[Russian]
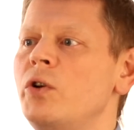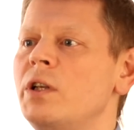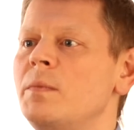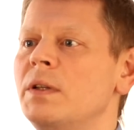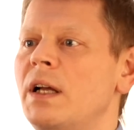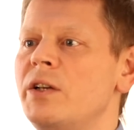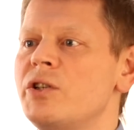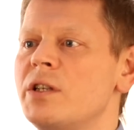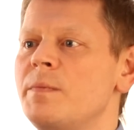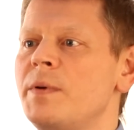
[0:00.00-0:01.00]
легкий
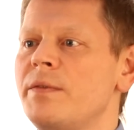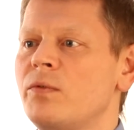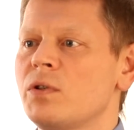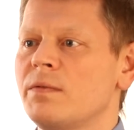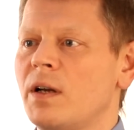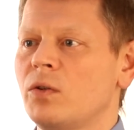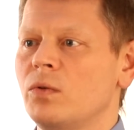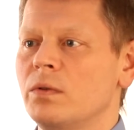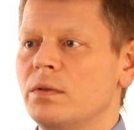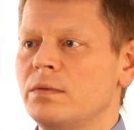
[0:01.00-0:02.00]
металлический привкус во
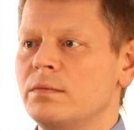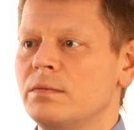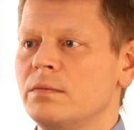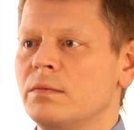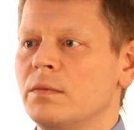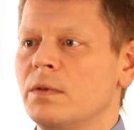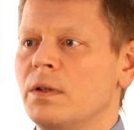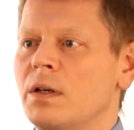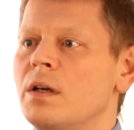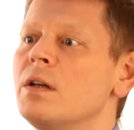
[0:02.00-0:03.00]
рту.
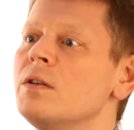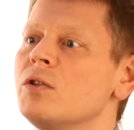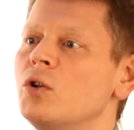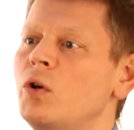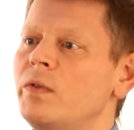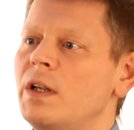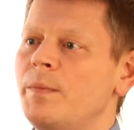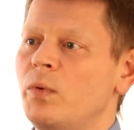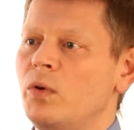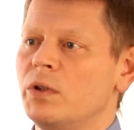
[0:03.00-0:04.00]
Снова
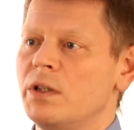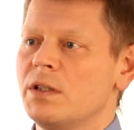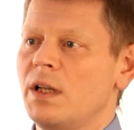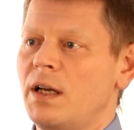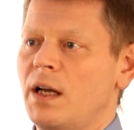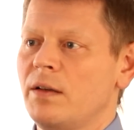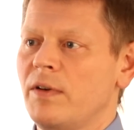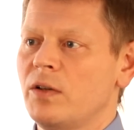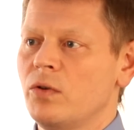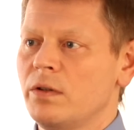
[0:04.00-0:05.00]
наполнить стакан
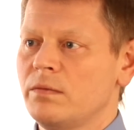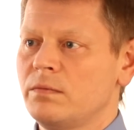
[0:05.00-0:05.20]
водой.